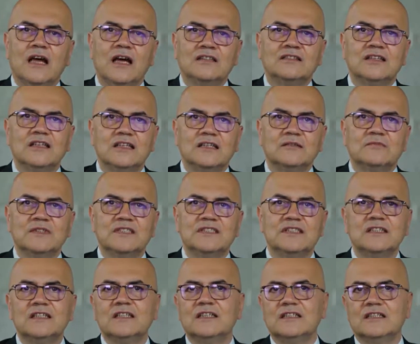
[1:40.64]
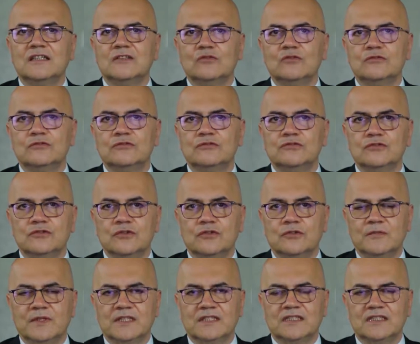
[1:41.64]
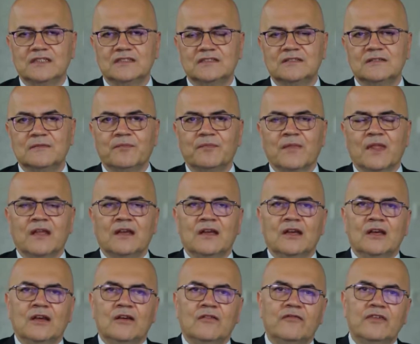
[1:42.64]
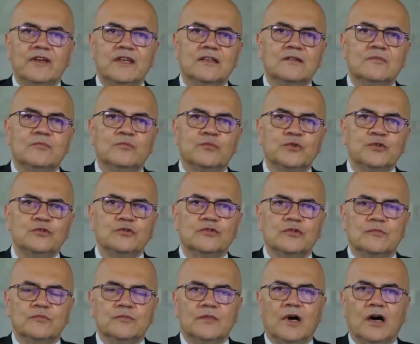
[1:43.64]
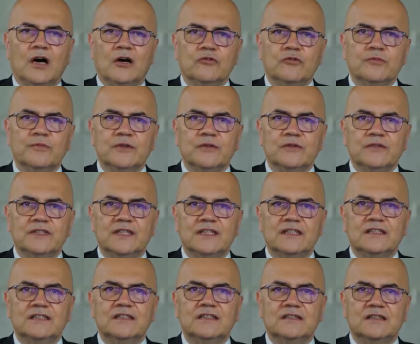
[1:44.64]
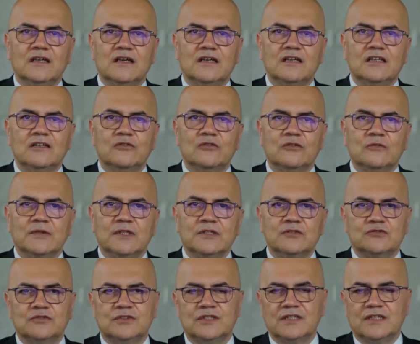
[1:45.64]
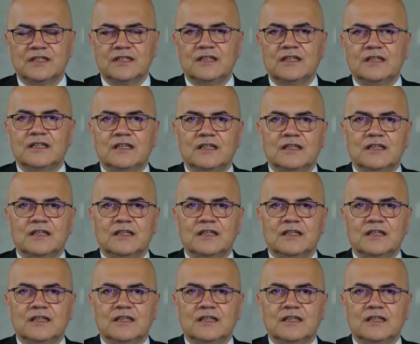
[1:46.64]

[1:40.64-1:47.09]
ertelenmesine neden olduğunu görmekteyiz. Ve bu durum Avrupa ülkeleri de dahil olmak üzere